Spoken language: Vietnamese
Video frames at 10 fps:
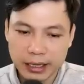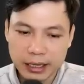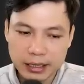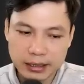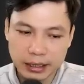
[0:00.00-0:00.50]

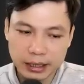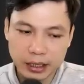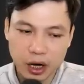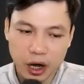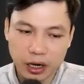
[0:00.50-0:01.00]
Điều này
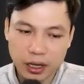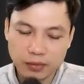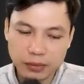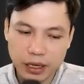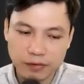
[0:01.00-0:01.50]
là do
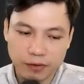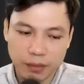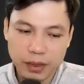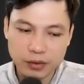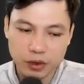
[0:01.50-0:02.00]
tính cách
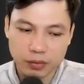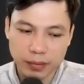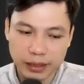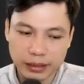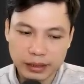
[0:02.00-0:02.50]
suy
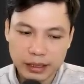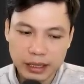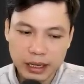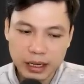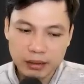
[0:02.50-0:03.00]
nghĩ
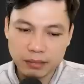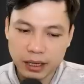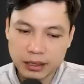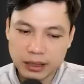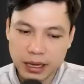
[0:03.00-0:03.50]
của một
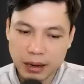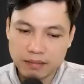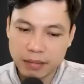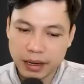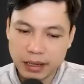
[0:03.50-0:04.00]
người bị
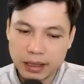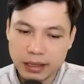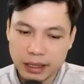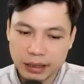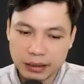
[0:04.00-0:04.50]
tác động
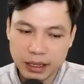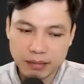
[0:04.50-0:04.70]
không tốt.